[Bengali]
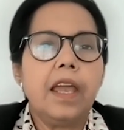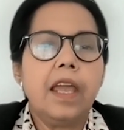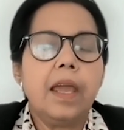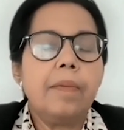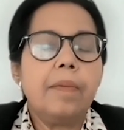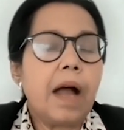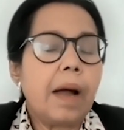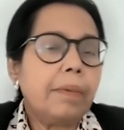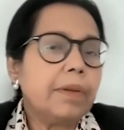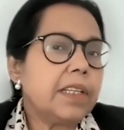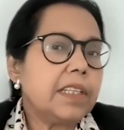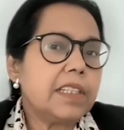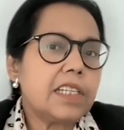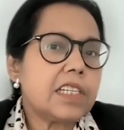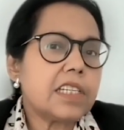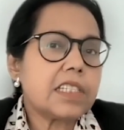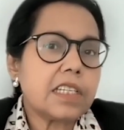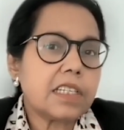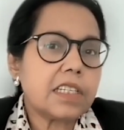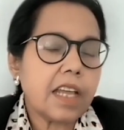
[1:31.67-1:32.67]
এবং আমাদের
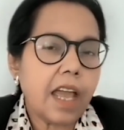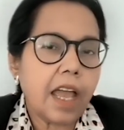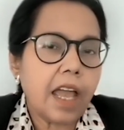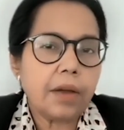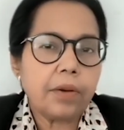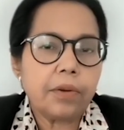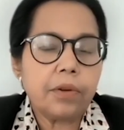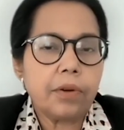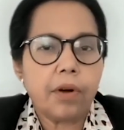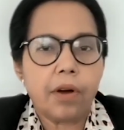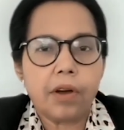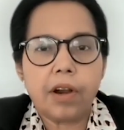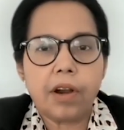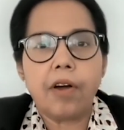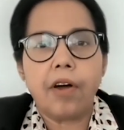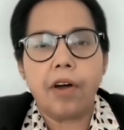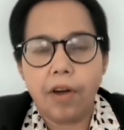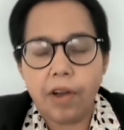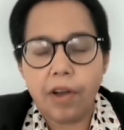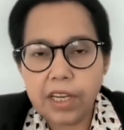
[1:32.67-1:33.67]
দেশে সেটা এখনো করা
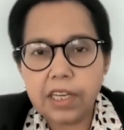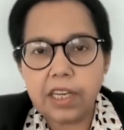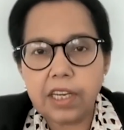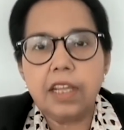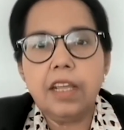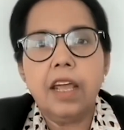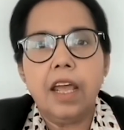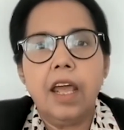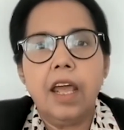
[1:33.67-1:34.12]
হয়নি